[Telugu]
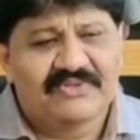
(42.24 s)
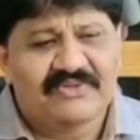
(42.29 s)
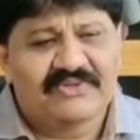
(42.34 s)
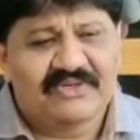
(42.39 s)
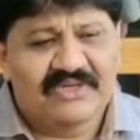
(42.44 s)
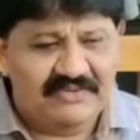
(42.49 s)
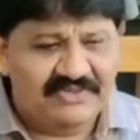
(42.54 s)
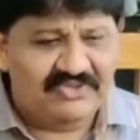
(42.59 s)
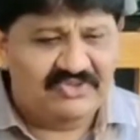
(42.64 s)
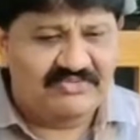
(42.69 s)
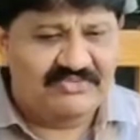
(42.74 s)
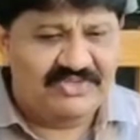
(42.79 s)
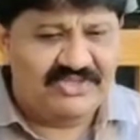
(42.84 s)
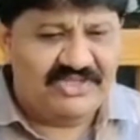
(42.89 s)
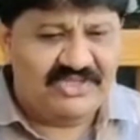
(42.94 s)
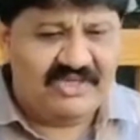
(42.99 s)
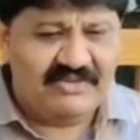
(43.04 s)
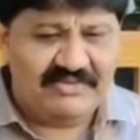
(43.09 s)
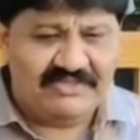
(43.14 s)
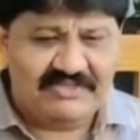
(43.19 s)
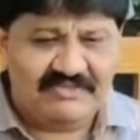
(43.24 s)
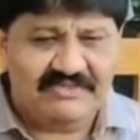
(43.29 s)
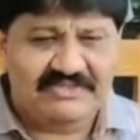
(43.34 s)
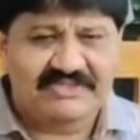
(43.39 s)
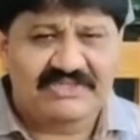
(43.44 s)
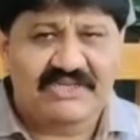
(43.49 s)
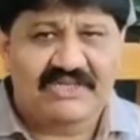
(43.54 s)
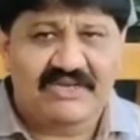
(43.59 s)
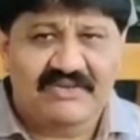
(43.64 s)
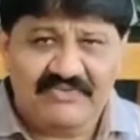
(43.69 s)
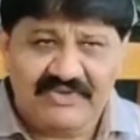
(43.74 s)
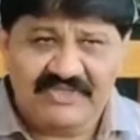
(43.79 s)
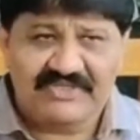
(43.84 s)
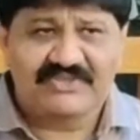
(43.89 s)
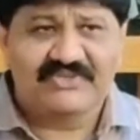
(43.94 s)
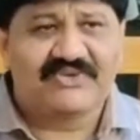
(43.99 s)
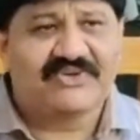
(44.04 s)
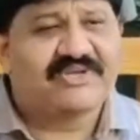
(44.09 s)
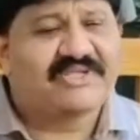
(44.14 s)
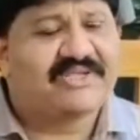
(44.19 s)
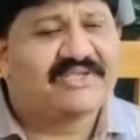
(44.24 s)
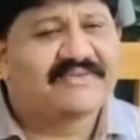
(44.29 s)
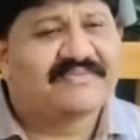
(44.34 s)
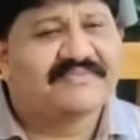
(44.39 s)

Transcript: నలభై తొమ్మిది యాభై సంవత్సరాల వయసులోనే